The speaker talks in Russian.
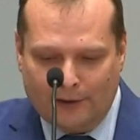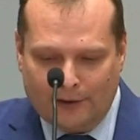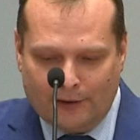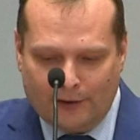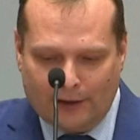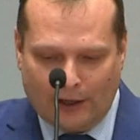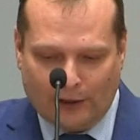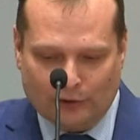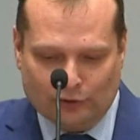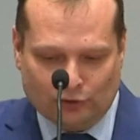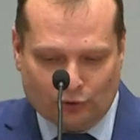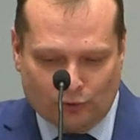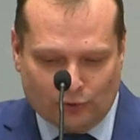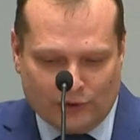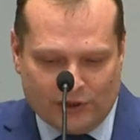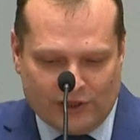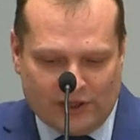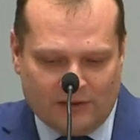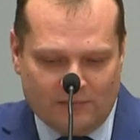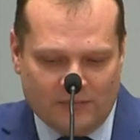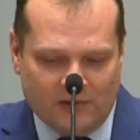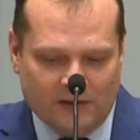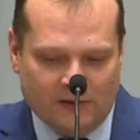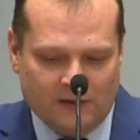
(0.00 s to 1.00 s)
а
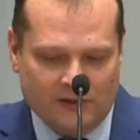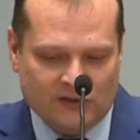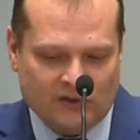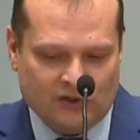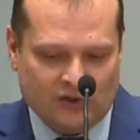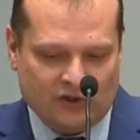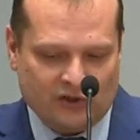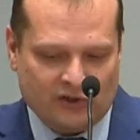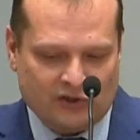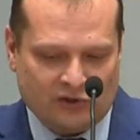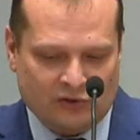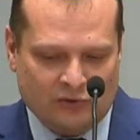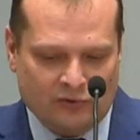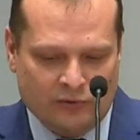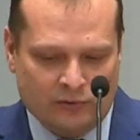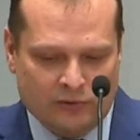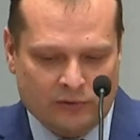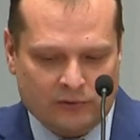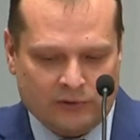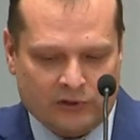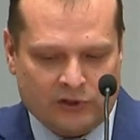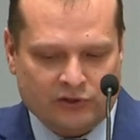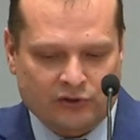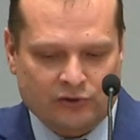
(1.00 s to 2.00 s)
другими и
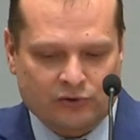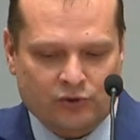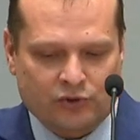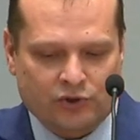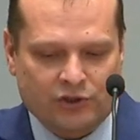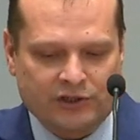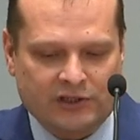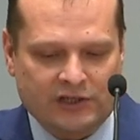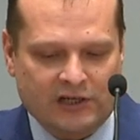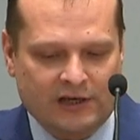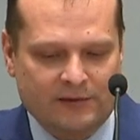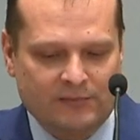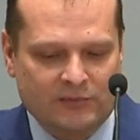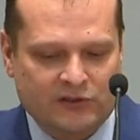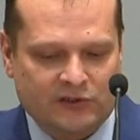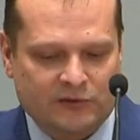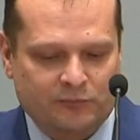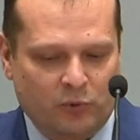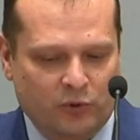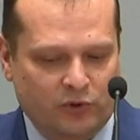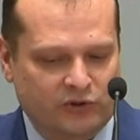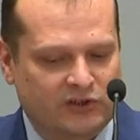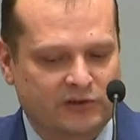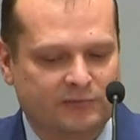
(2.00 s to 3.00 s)
зачастую разрушительными
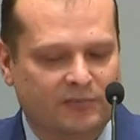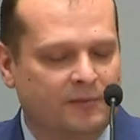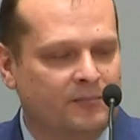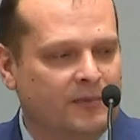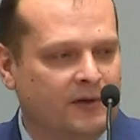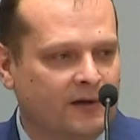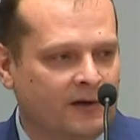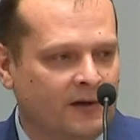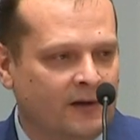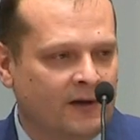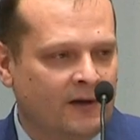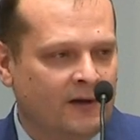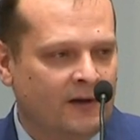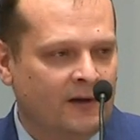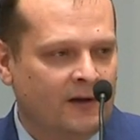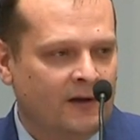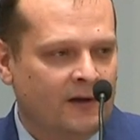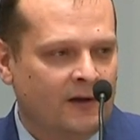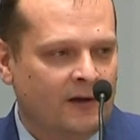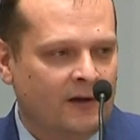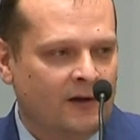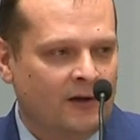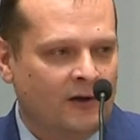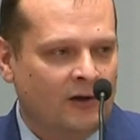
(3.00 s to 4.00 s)
способами.
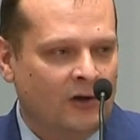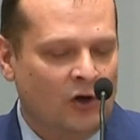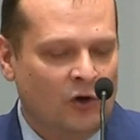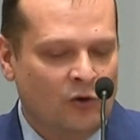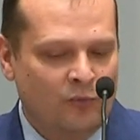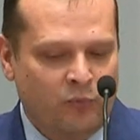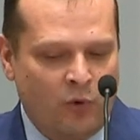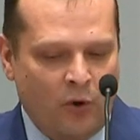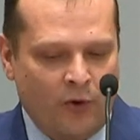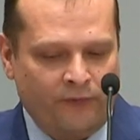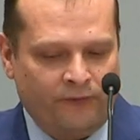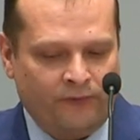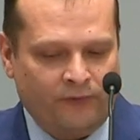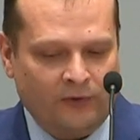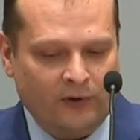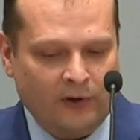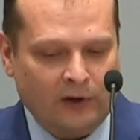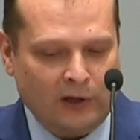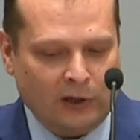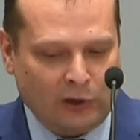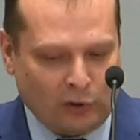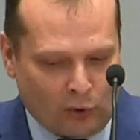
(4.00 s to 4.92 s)
Любовь к